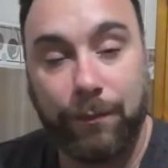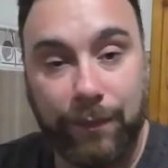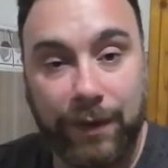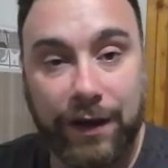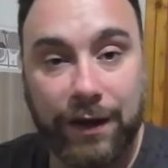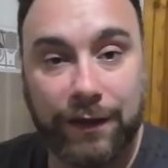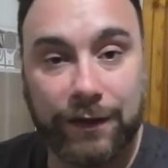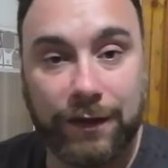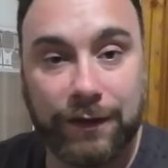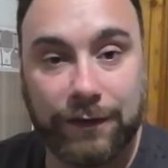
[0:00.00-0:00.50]

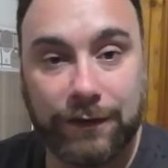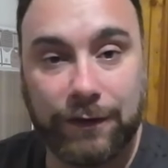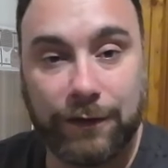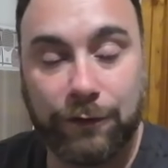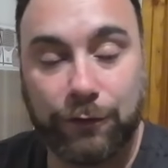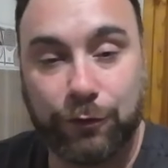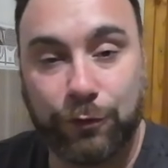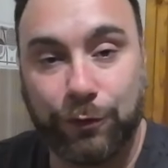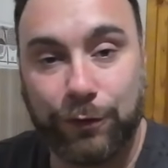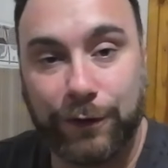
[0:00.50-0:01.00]
Merak
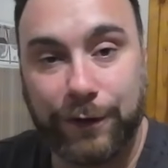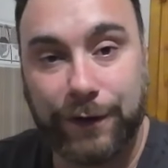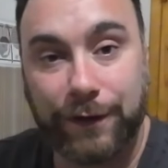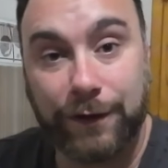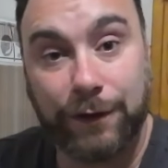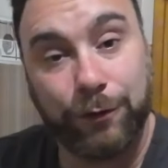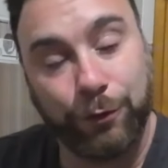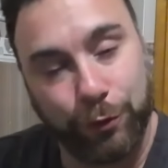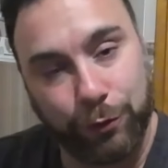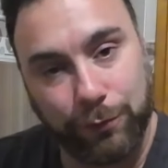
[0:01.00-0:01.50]
ettiğiniz
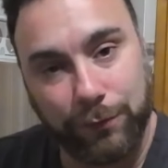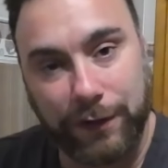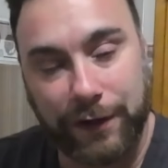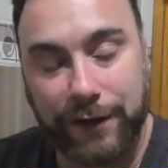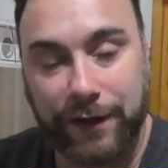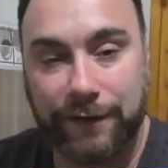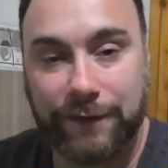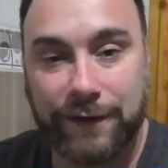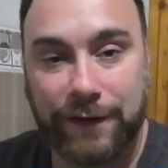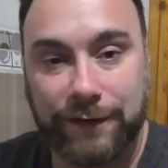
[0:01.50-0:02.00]
konuları
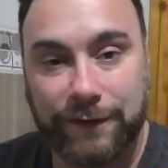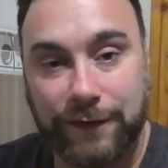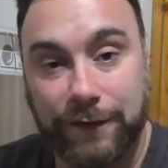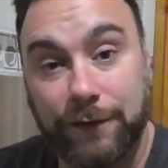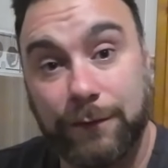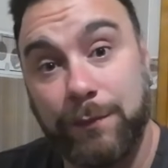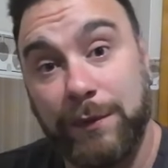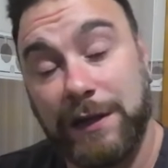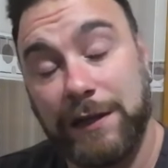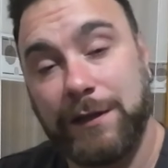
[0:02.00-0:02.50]
yorumlara
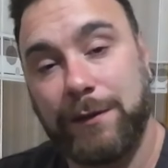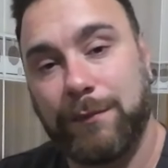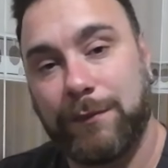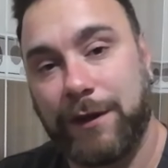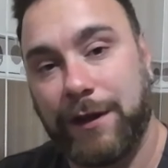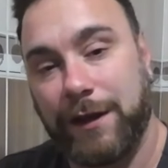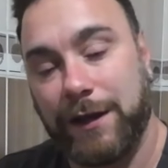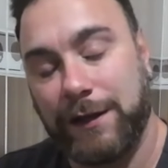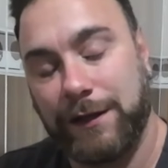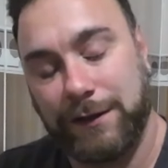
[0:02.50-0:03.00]
yazarsanız bilgim
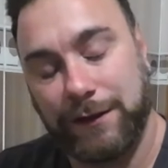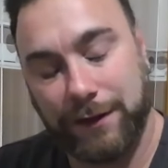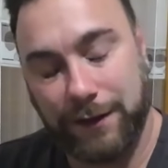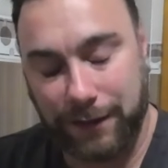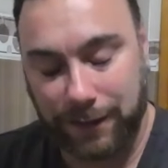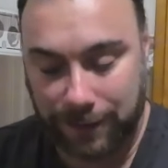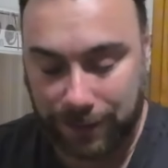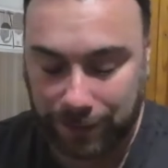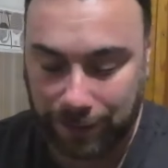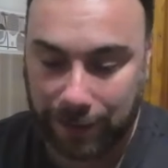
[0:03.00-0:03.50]

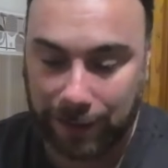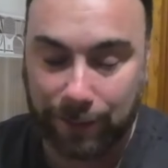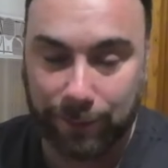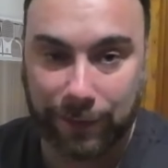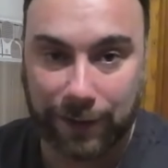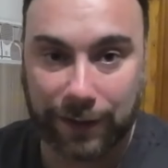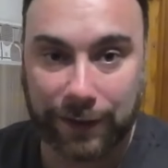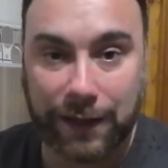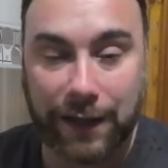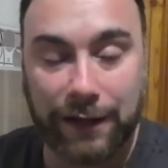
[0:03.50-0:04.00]
dahilinde
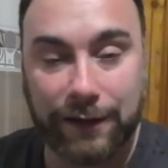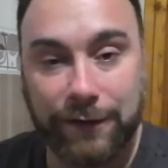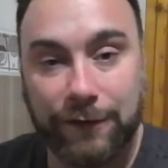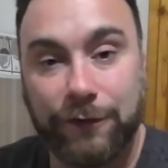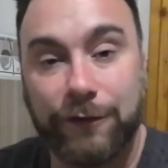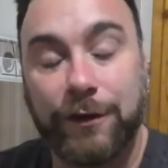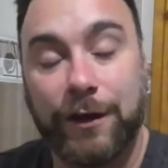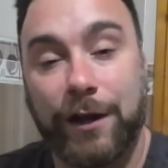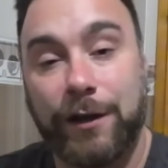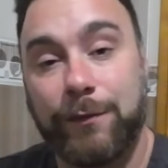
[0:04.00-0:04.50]
elimden
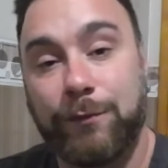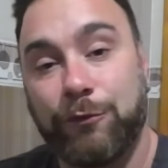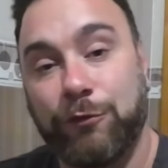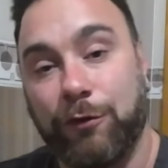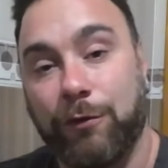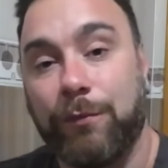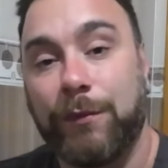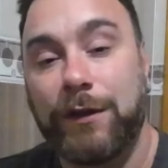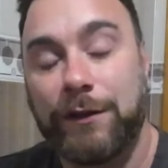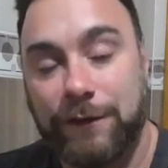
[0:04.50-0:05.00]
geldiğince
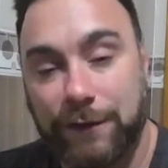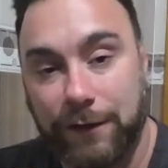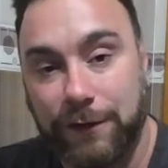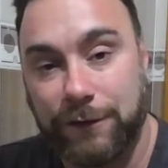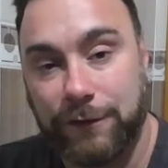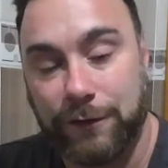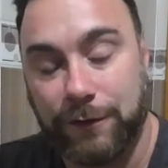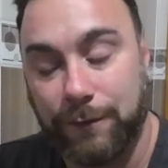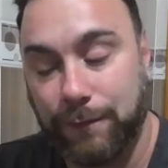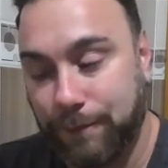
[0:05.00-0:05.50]
yardımcı olmaya
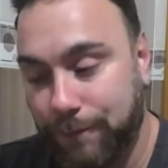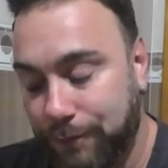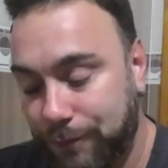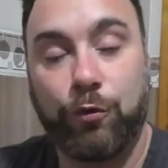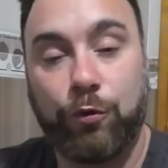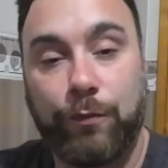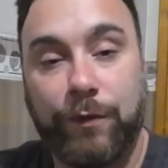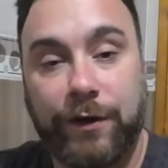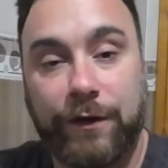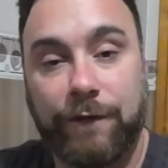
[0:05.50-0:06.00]
çalışırım.
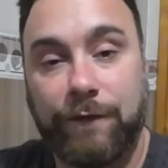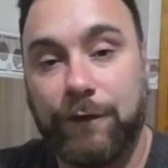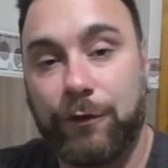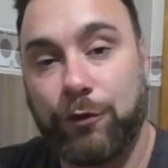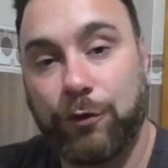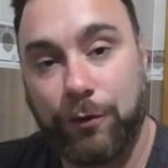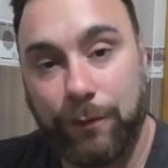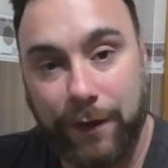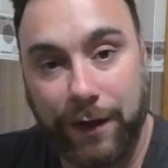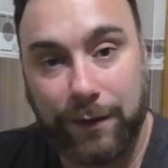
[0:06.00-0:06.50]
Umarım
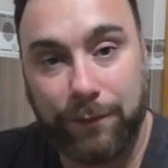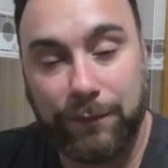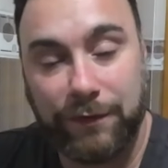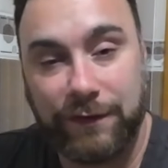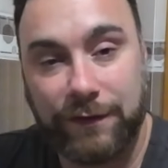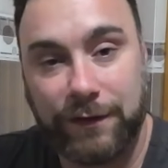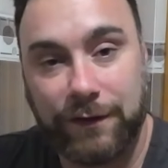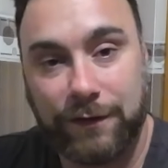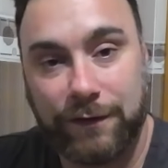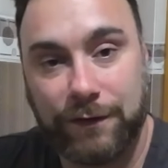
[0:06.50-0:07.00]
videoyu
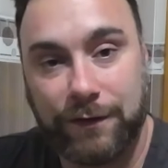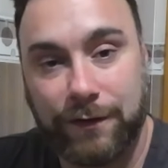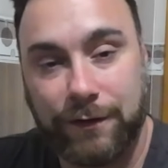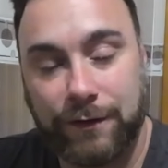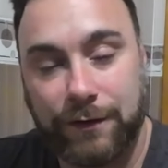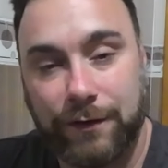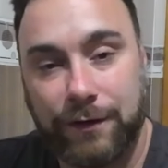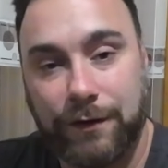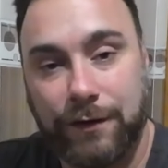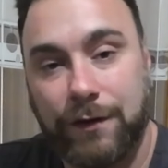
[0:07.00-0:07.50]

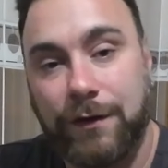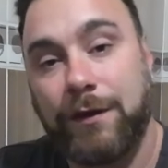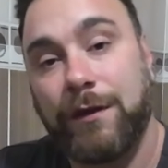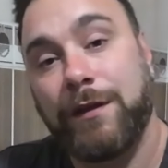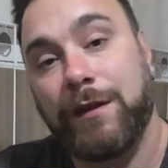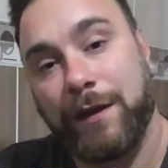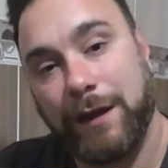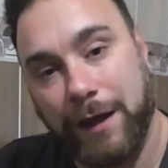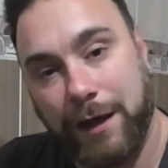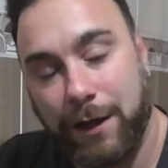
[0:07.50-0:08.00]
beğenmişsinizdir.
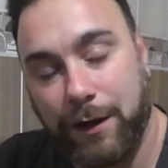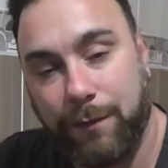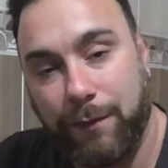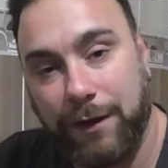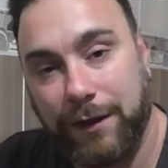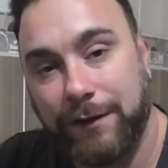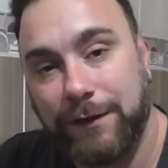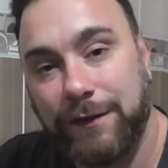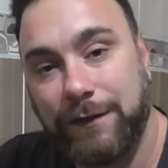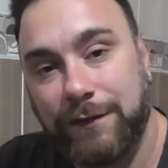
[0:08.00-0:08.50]
Eğer
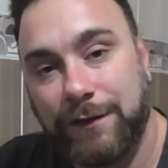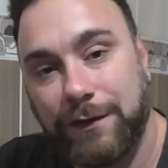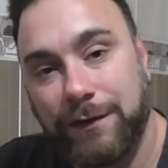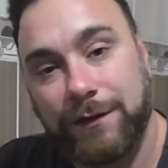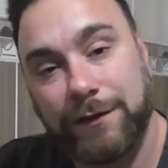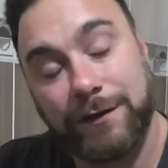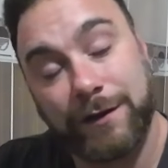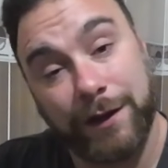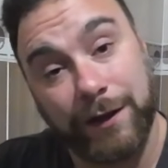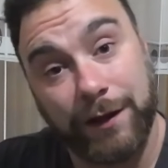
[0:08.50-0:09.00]

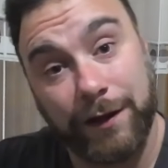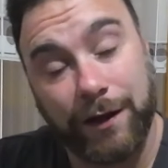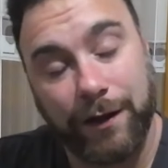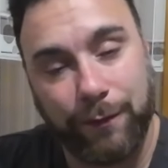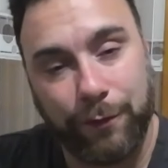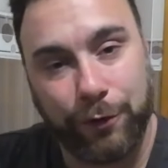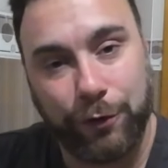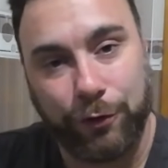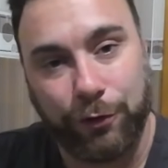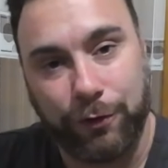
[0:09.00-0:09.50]
beğendiyseniz kanala
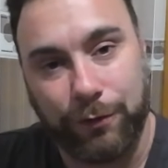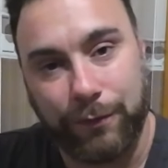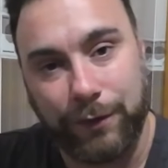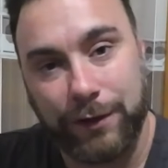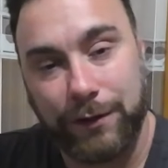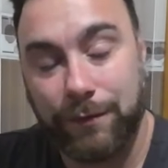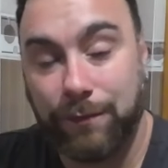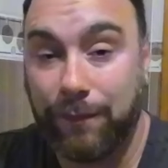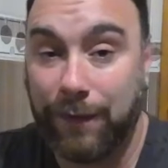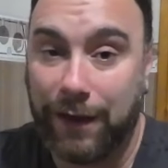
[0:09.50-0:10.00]
abone
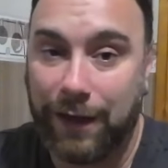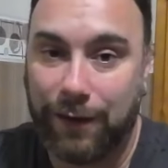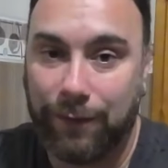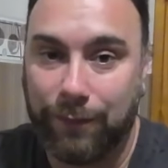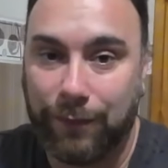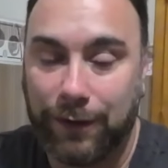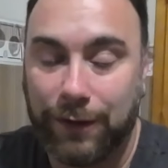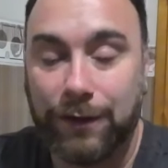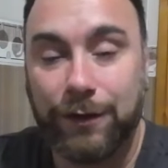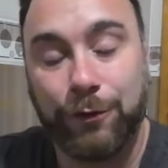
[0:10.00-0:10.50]
olmayı,
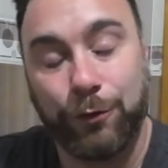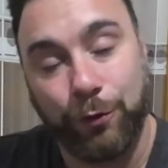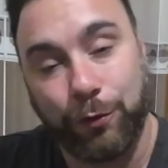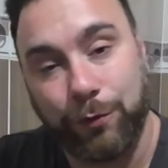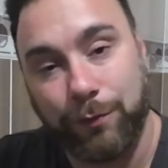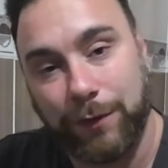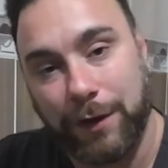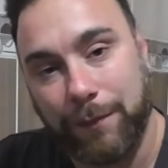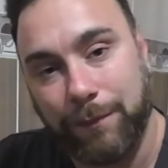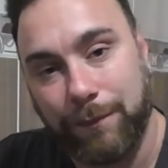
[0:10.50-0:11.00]
beğenmeyi,
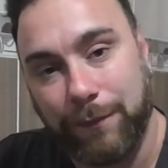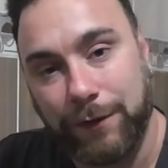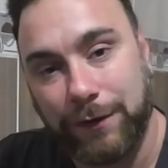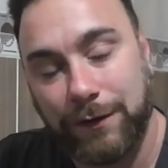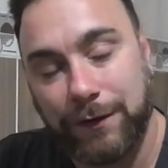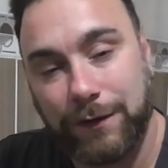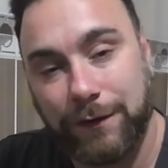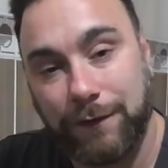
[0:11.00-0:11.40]
yorum yapmayı